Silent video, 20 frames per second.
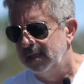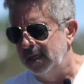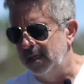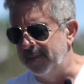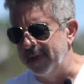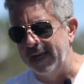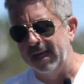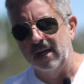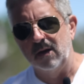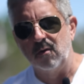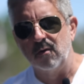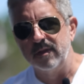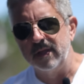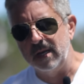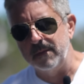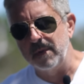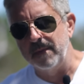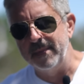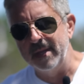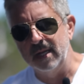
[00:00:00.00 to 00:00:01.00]
y vienen a
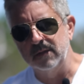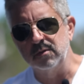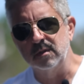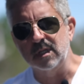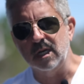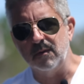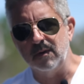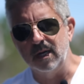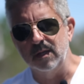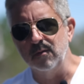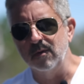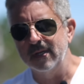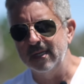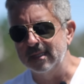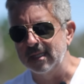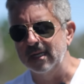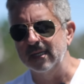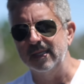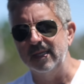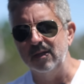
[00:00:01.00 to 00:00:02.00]
joderme a mí que estoy trabajando aquí
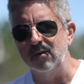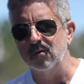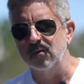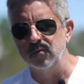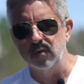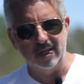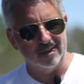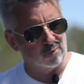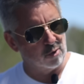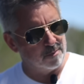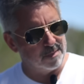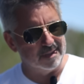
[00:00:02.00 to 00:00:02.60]
tranquilo, no estoy